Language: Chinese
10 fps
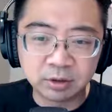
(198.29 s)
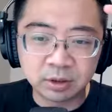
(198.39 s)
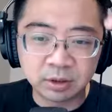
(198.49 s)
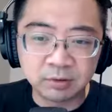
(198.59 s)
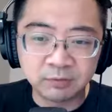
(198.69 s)
这
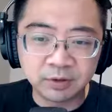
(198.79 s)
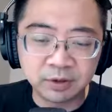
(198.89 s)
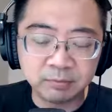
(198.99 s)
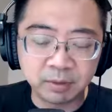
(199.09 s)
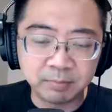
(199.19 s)
个
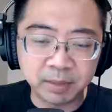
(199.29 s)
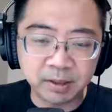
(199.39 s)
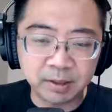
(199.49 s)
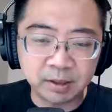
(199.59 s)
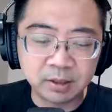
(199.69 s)

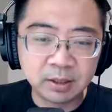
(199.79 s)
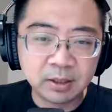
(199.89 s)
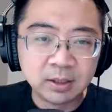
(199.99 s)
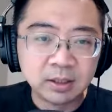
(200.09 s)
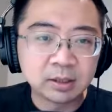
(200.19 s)
Vimada。
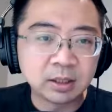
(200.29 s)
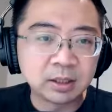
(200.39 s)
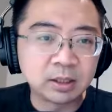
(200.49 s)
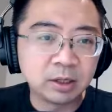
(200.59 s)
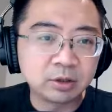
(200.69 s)
大家
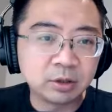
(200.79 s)
可以来